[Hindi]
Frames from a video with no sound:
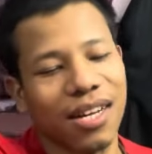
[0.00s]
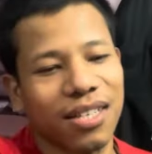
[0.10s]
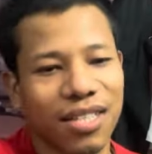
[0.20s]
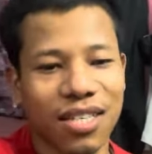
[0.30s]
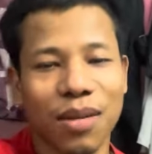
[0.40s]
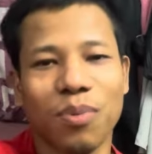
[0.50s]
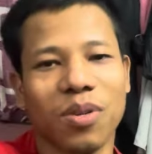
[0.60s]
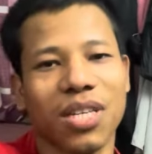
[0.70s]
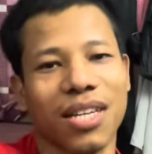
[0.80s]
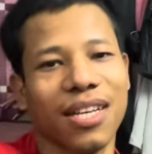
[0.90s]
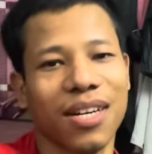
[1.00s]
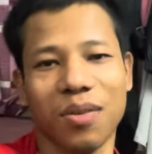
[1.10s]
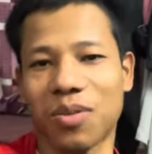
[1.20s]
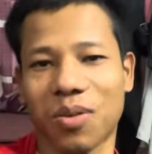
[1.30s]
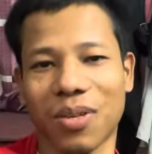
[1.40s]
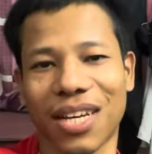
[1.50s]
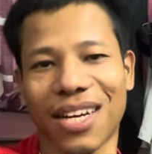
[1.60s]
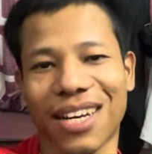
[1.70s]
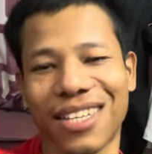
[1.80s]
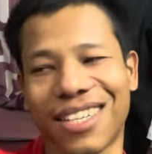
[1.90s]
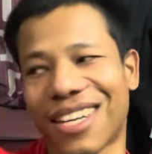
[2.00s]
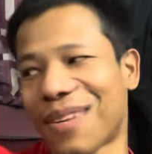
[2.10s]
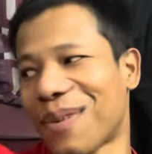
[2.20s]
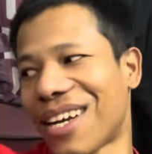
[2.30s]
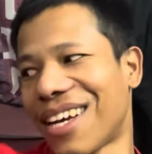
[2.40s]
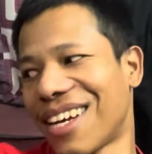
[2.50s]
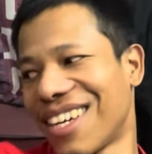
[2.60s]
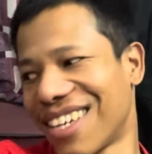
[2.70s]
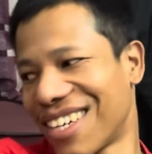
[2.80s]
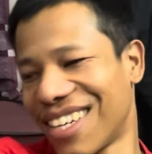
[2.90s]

जैसे पहुंचा था उसको देखा है चिकन बना रहे